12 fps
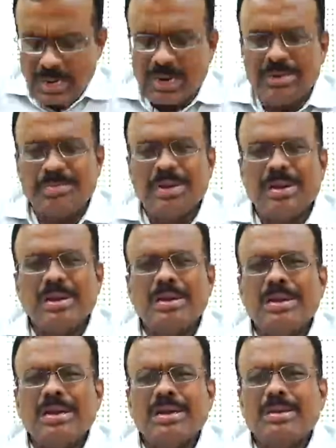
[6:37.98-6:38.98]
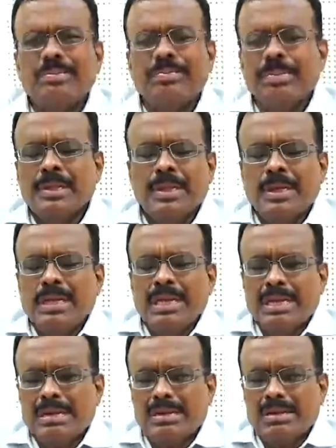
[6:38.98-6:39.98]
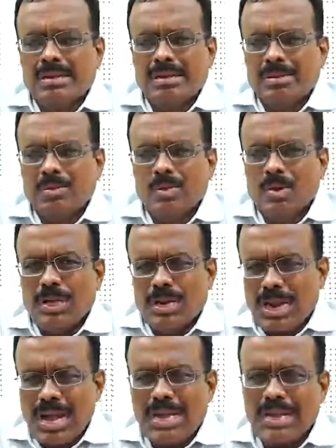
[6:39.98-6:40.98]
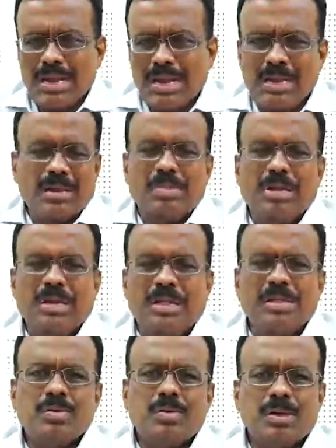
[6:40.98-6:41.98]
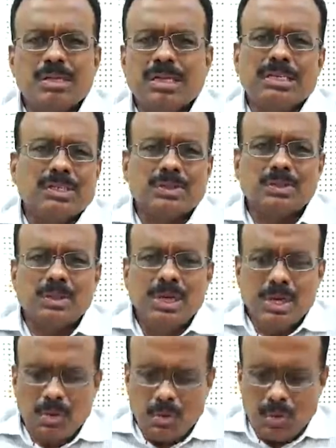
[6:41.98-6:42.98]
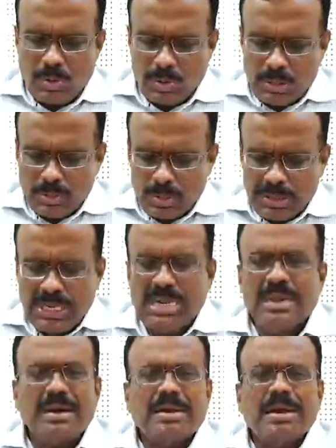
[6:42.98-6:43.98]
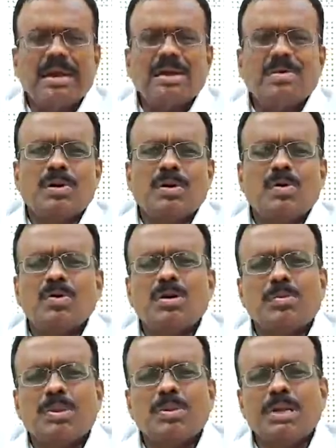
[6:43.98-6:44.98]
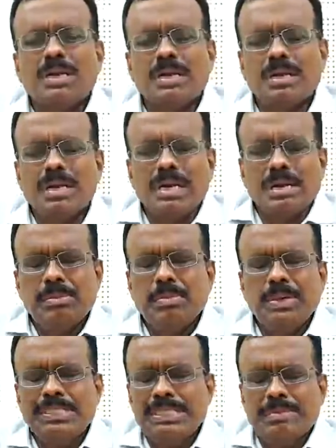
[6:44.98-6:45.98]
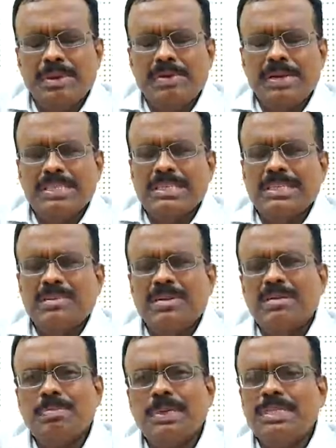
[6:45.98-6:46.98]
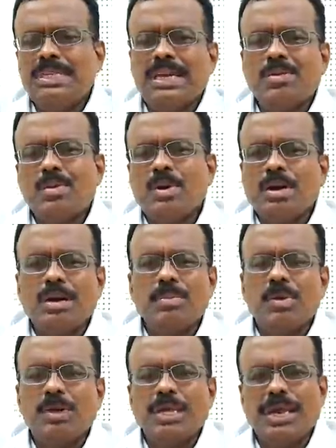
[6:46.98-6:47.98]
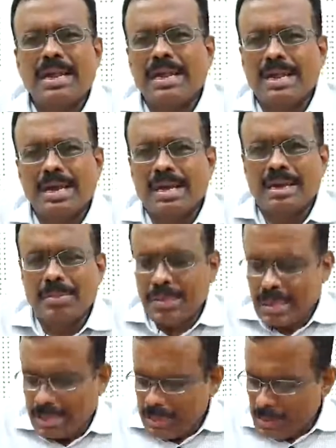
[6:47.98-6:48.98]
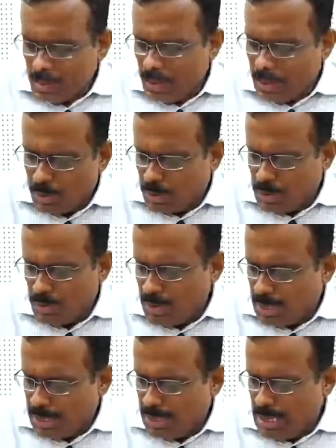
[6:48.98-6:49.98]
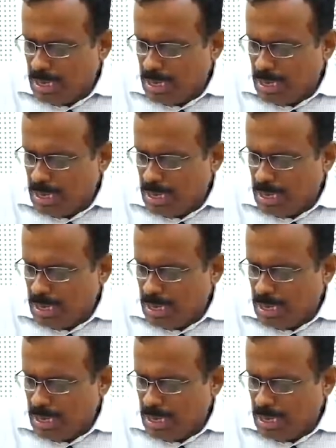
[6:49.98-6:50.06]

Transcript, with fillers: கட் ஆஃப் என்ன நீங்கள் உங்களோட ரேங்க் என்ன அப்படிங்கிறது உங்களுக்கு தெரிஞ்சிடும் உங்களுக்கு வந்து ஒரு ஜென்ரல் ரேங்க்னு வந்துருக்கும் அப்புறம் நீங்கள் பிசி பிரிவினர் சேர்ந்தவங்கன்னா பிசியில் உங்களோட கம்யூனிட்டி ரேங்க் என்ன அப்படிங்கிறதும் உங்களுக்கு கொடுத்துருவாங்க